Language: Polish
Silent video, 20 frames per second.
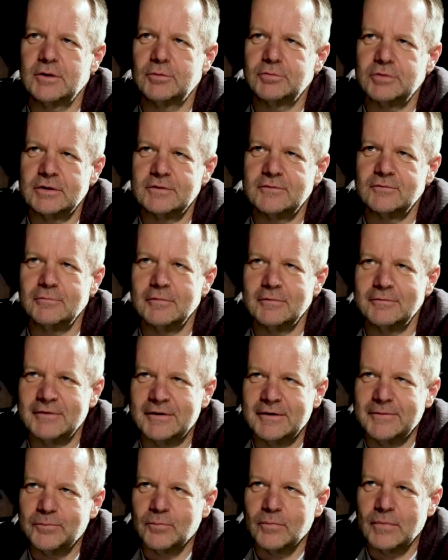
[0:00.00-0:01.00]
cały czas w
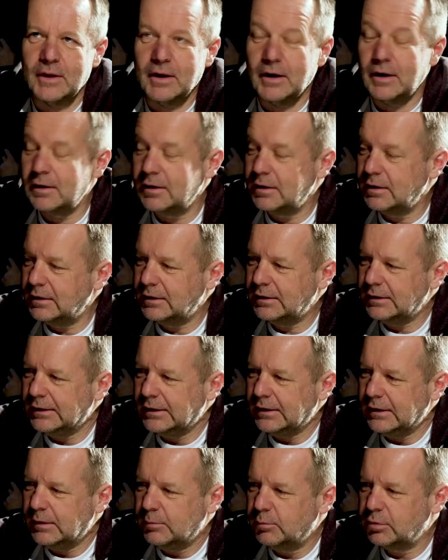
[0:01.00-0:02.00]
głowie, ale
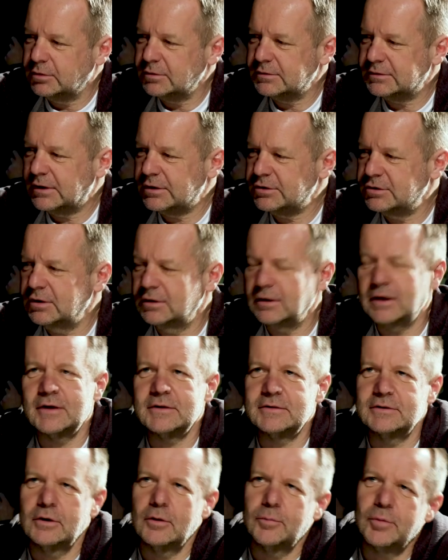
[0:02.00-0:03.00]
bo to strasznie taka
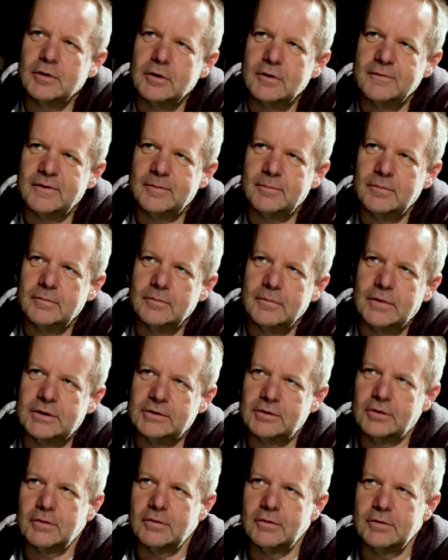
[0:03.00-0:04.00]
stereopionowa,
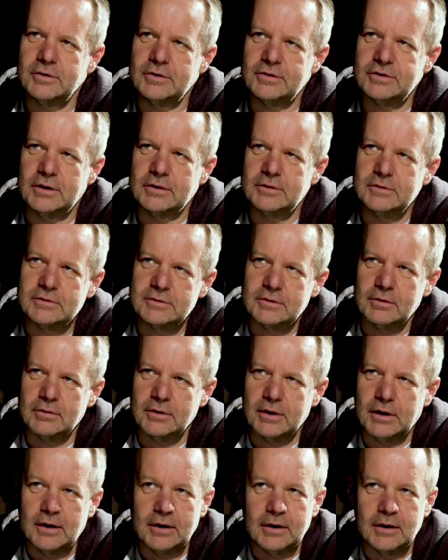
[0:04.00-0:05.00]
martyrologiczna
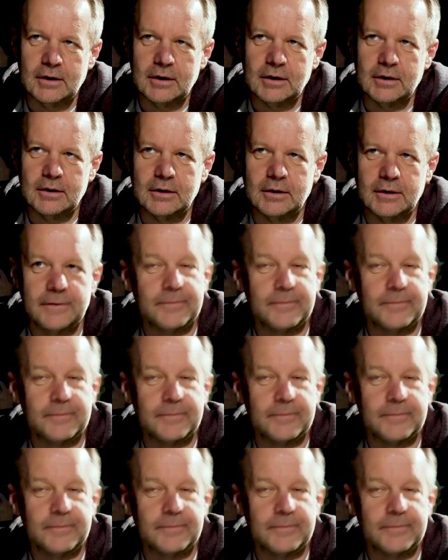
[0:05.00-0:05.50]
historia. E,